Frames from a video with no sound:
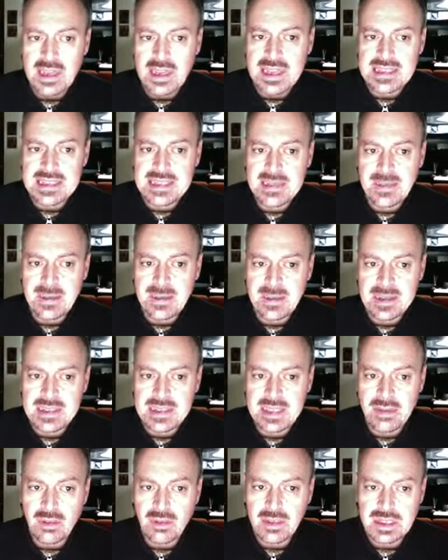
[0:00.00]
È sempre
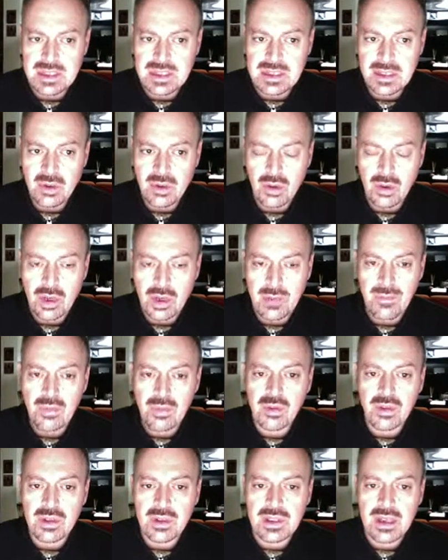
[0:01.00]
presente un tastino con il
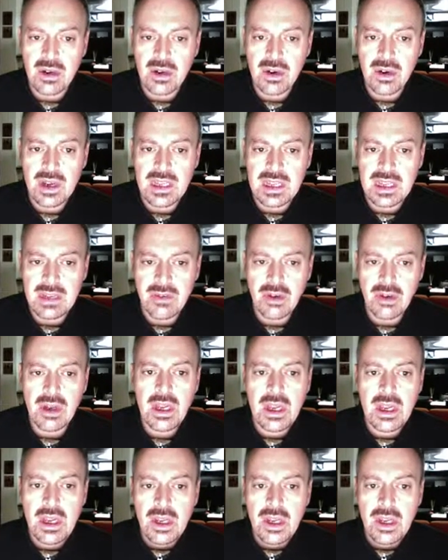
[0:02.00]
punto interrogativo